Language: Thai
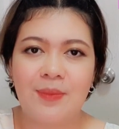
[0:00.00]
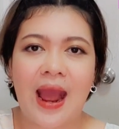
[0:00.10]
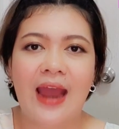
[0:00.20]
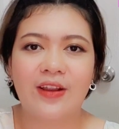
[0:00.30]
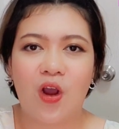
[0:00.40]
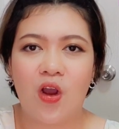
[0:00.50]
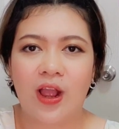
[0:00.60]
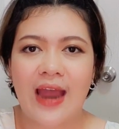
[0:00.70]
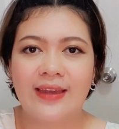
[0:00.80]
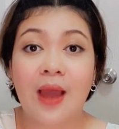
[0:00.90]
พาร์ทของ
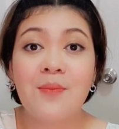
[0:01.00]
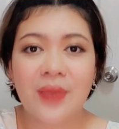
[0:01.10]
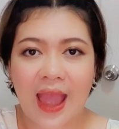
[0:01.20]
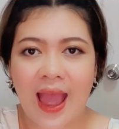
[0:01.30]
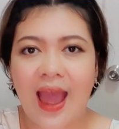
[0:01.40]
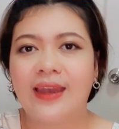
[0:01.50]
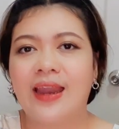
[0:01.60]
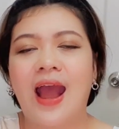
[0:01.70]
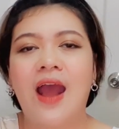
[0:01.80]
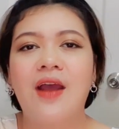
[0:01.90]
การทำงานนะ
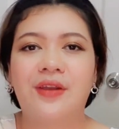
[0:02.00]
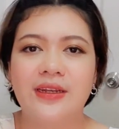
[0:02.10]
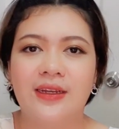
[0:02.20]
คะหรือ